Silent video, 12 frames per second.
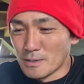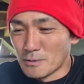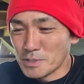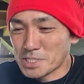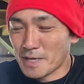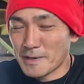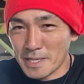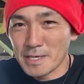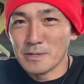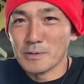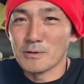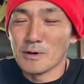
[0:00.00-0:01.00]
大きさはね
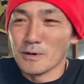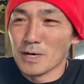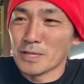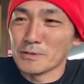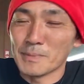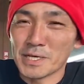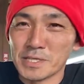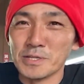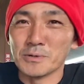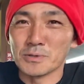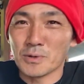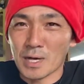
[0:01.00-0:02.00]
いろいろあの、まあ、
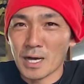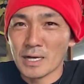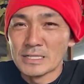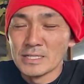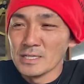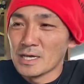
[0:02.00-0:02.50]
肥料とか